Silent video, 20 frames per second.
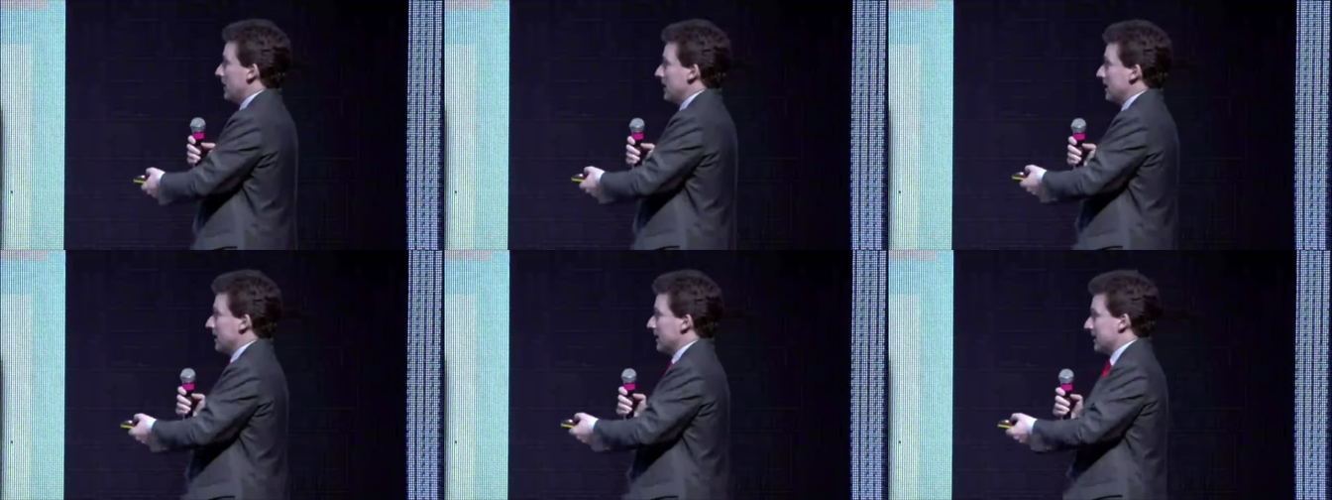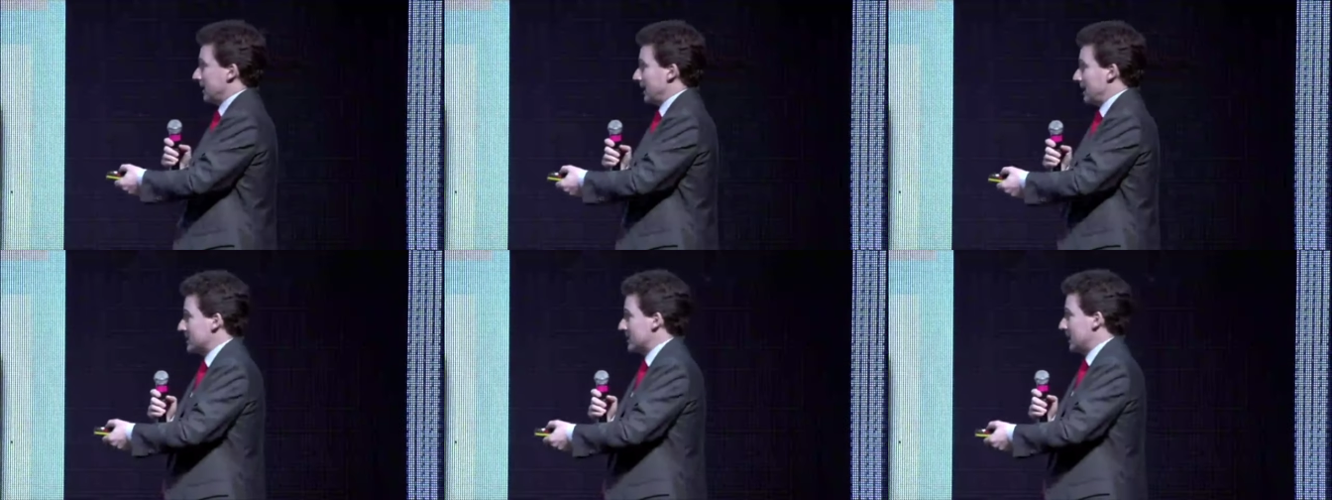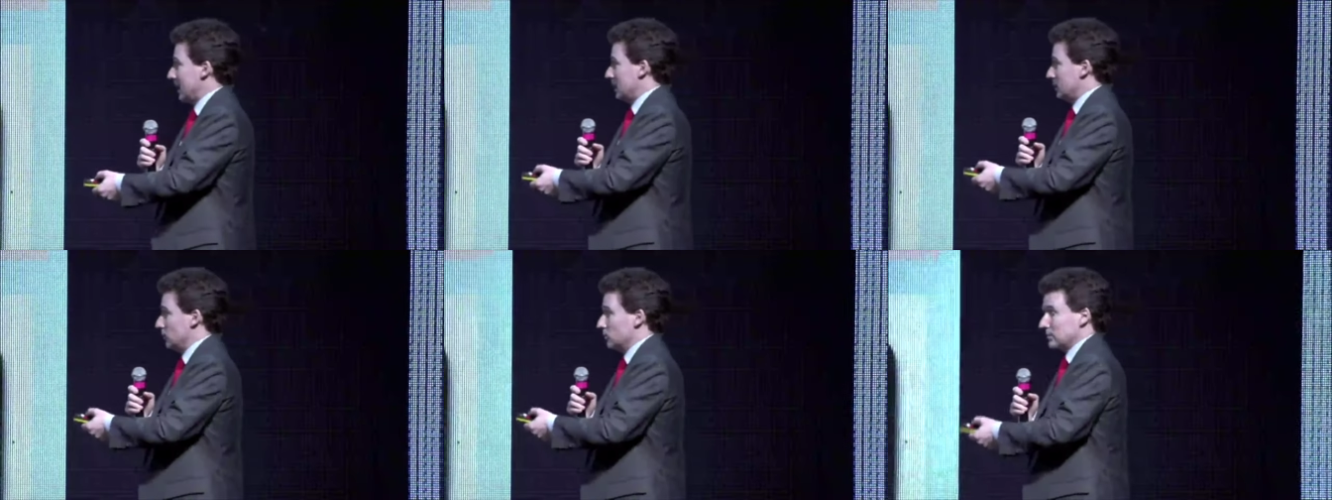cresca
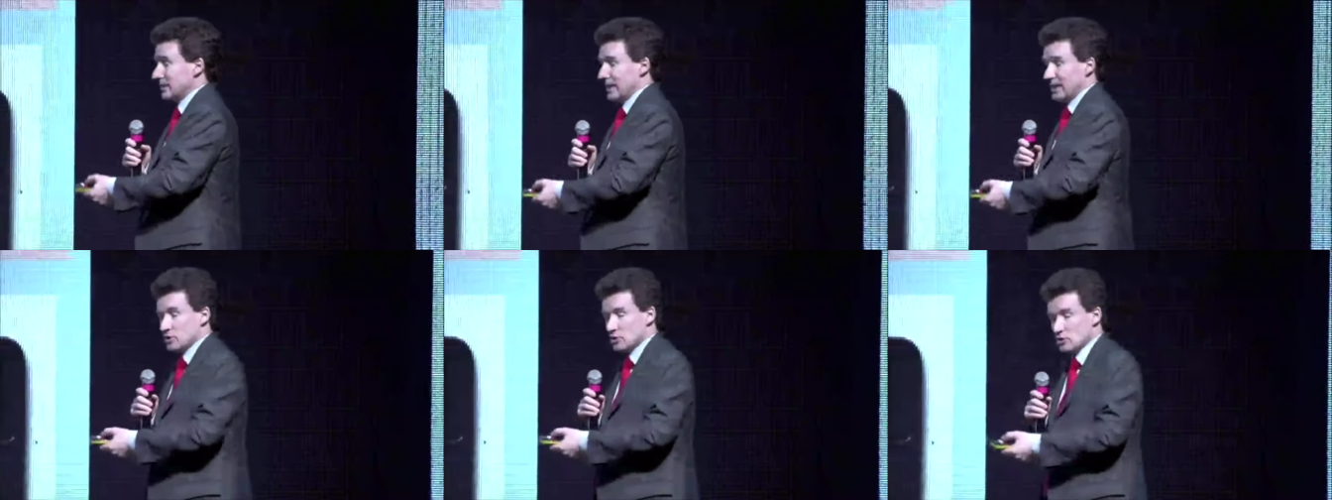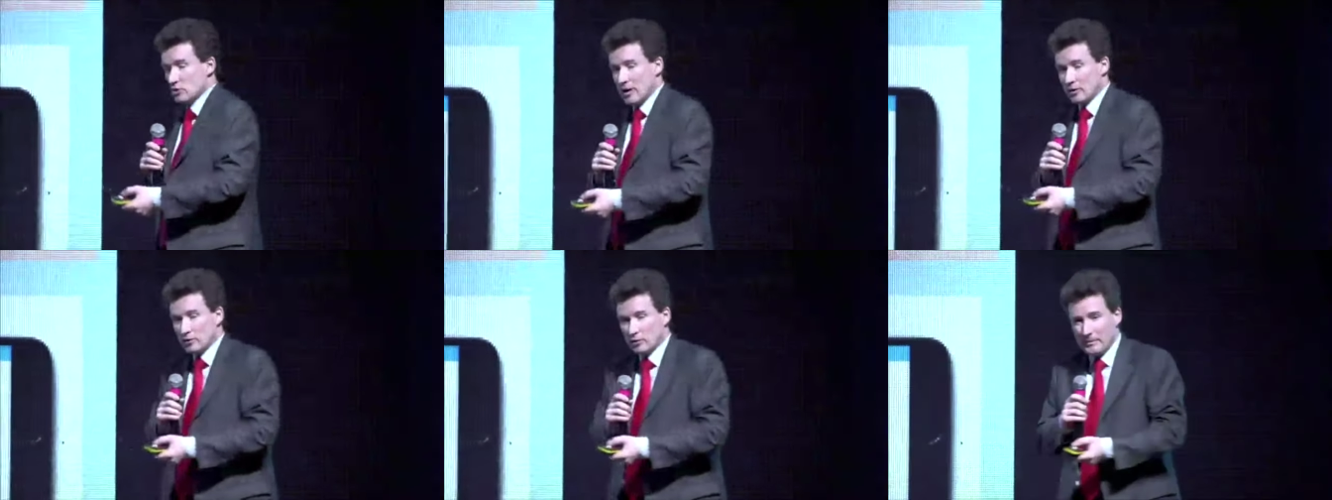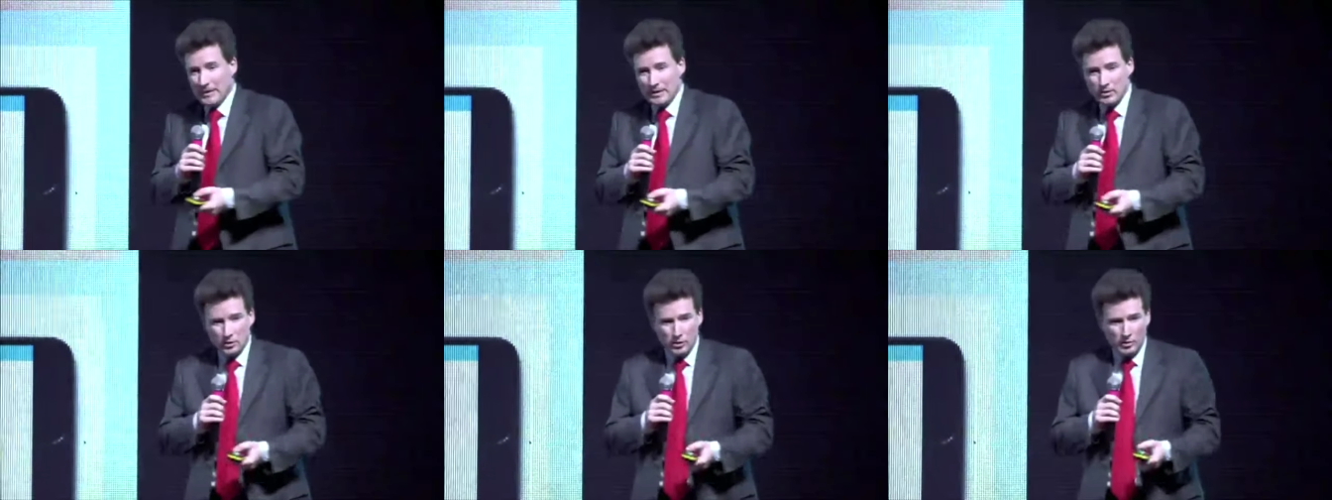ad un tasso anno
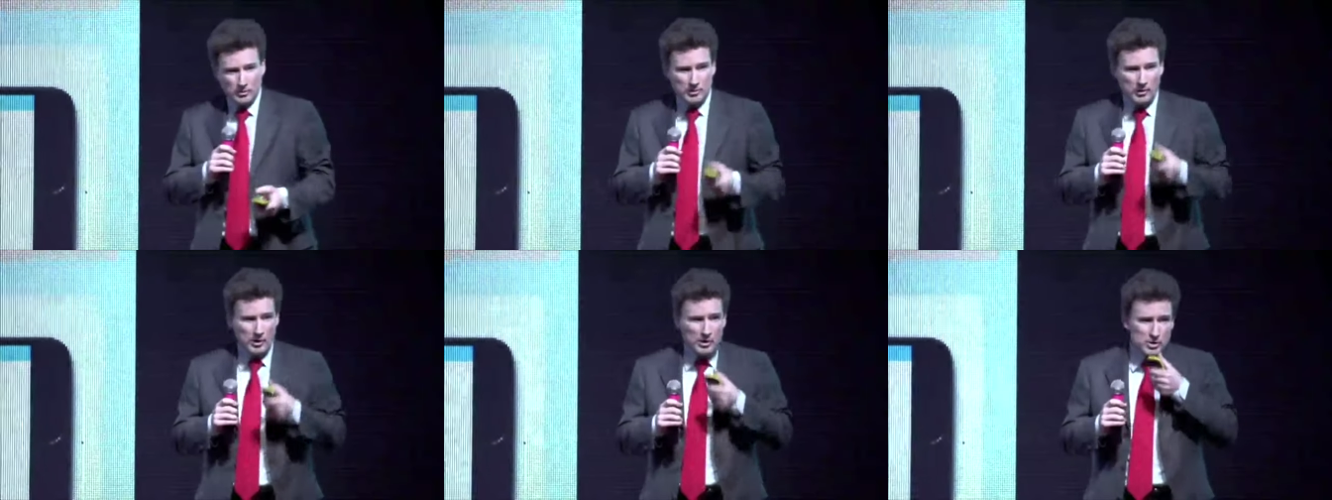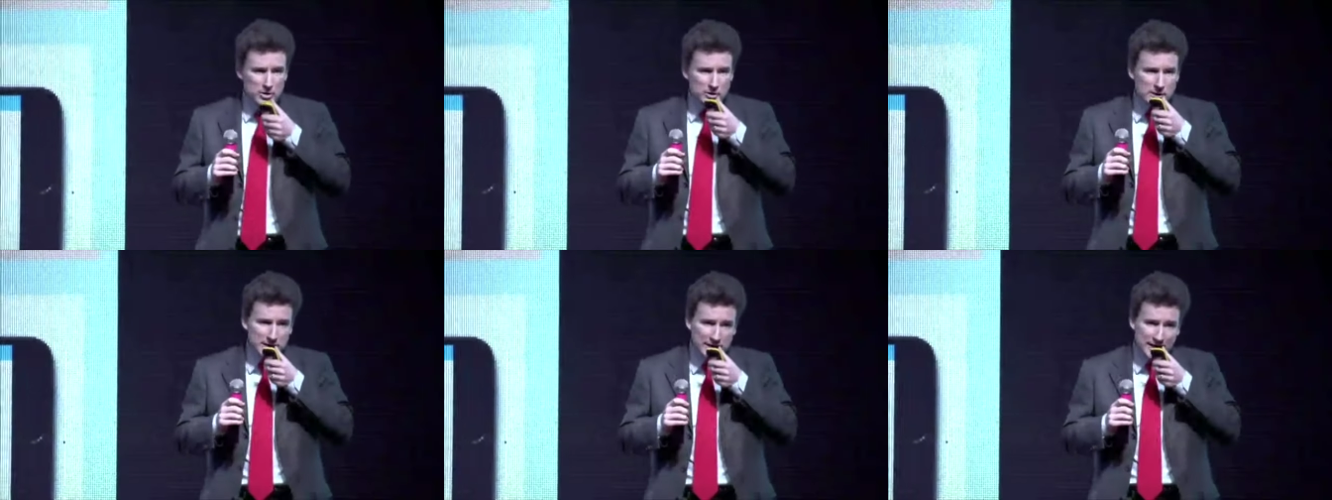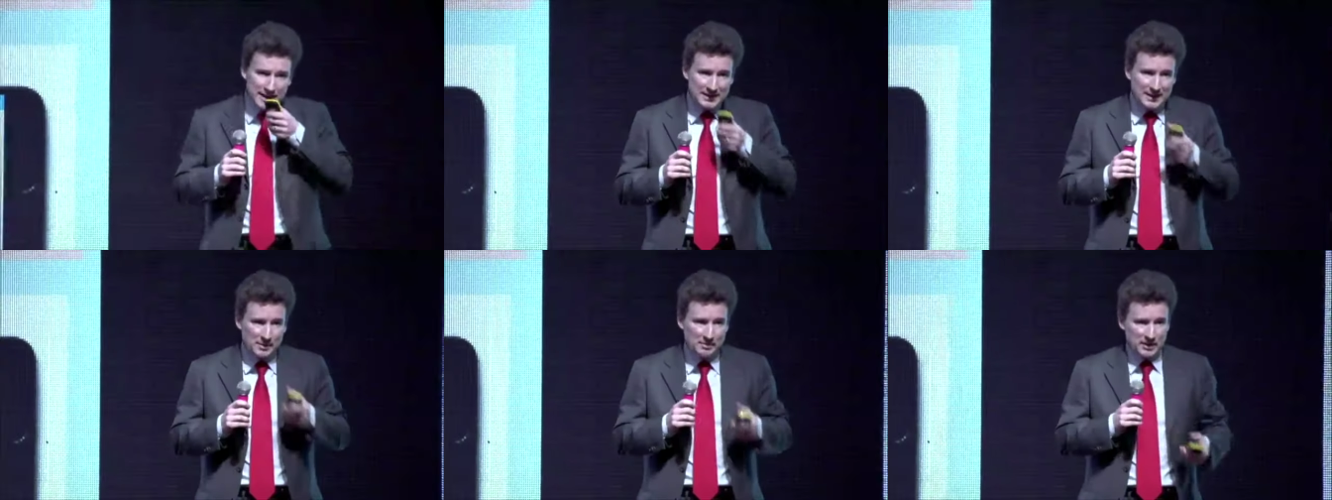medio composto del
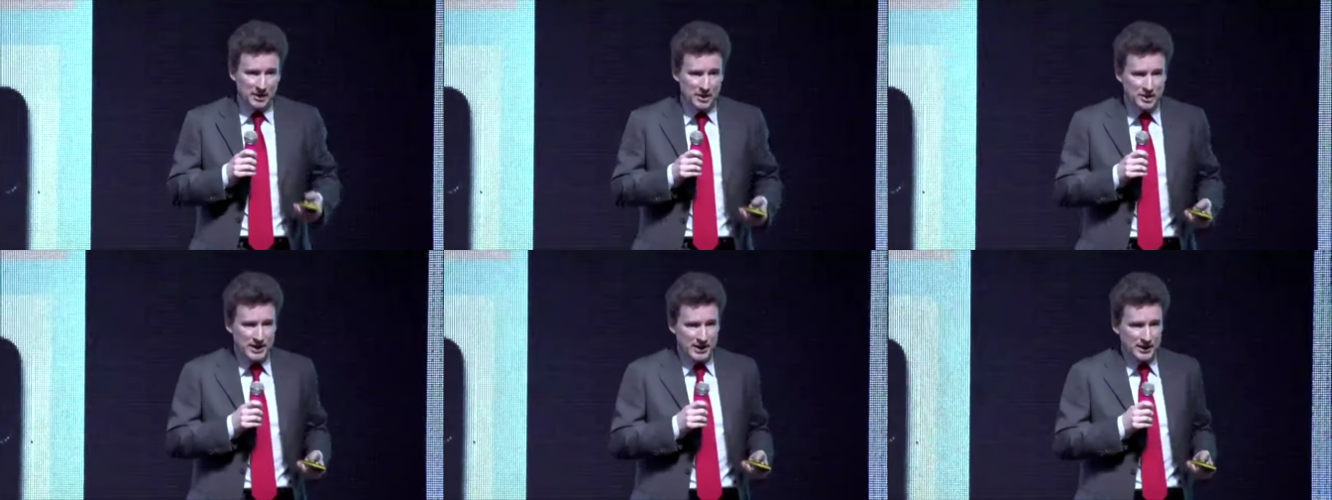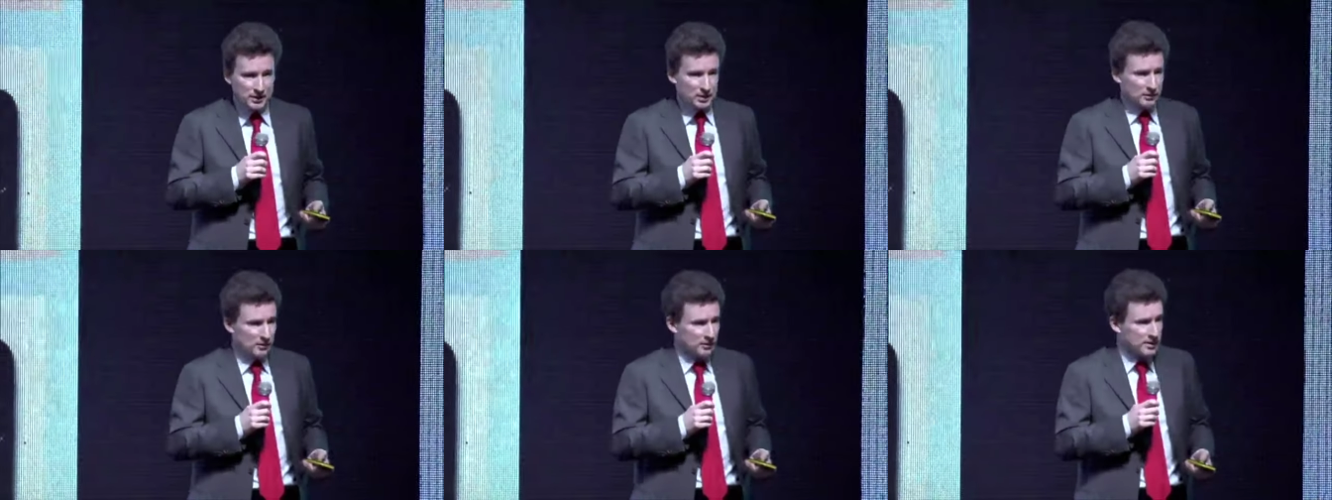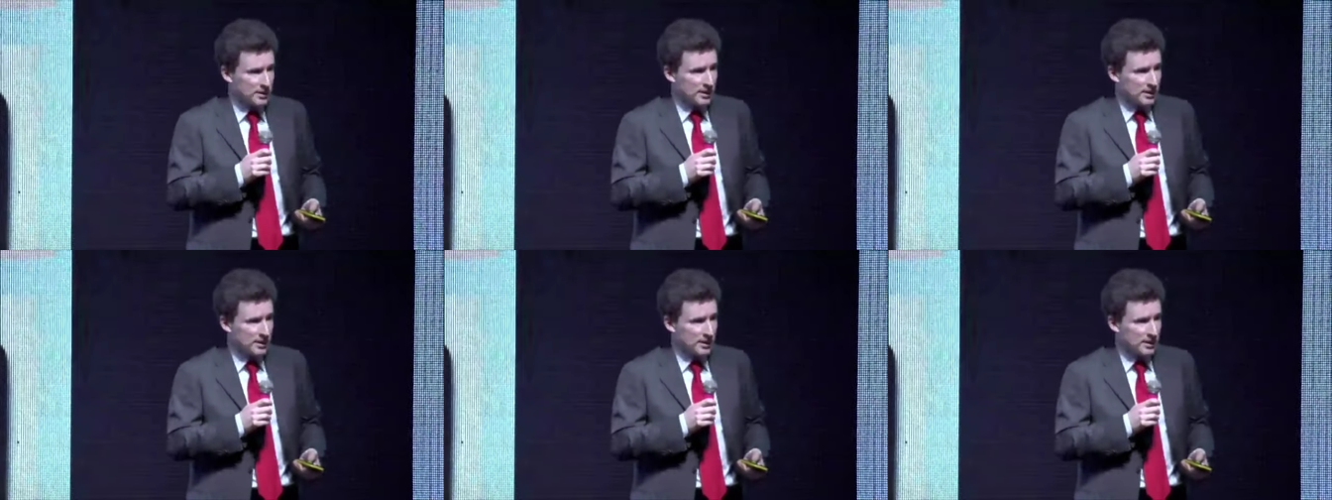30%, vuol dire